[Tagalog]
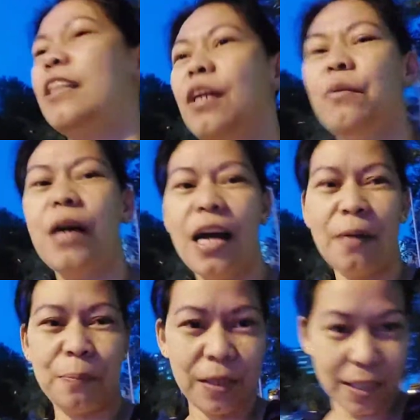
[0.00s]

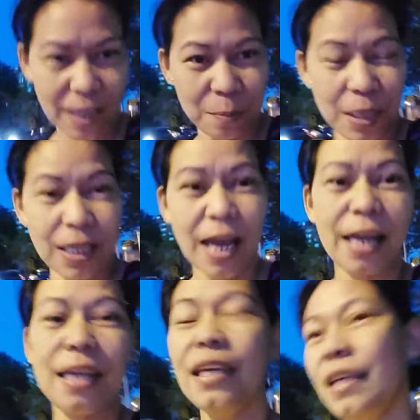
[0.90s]
Nawa, ang pandemic
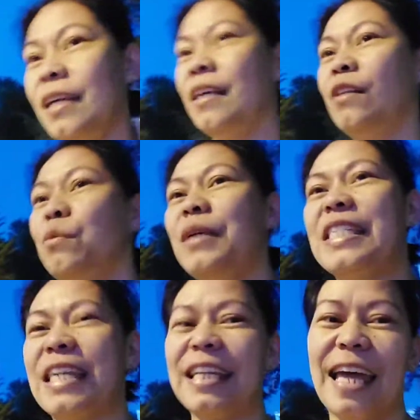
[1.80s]
ay lumisan